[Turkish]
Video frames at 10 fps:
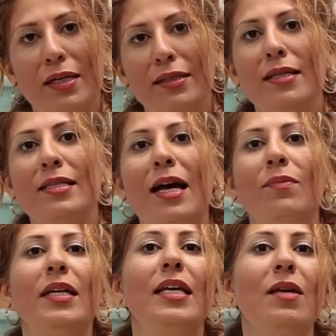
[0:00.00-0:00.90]
kalitesi
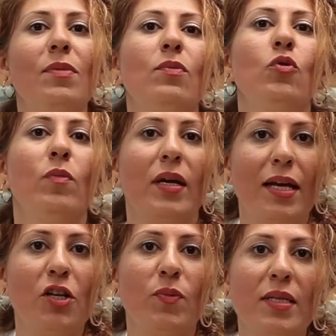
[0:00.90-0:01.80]
hem de iyi bir büyüme
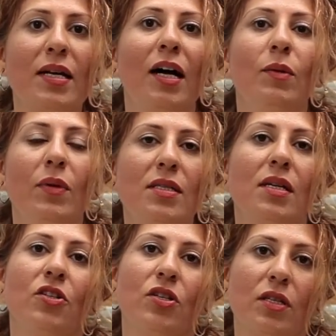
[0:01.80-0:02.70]
gelişme
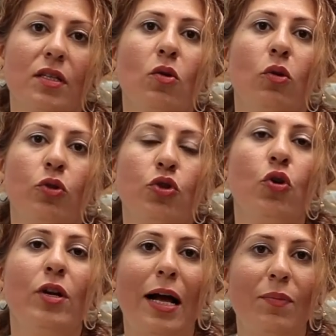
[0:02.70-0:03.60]
sağlaması açısından oldukça
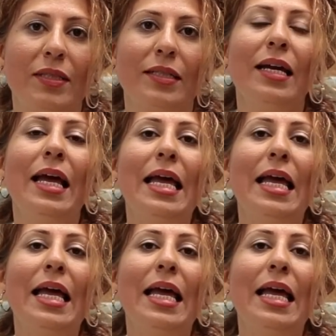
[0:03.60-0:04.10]
önemlidir.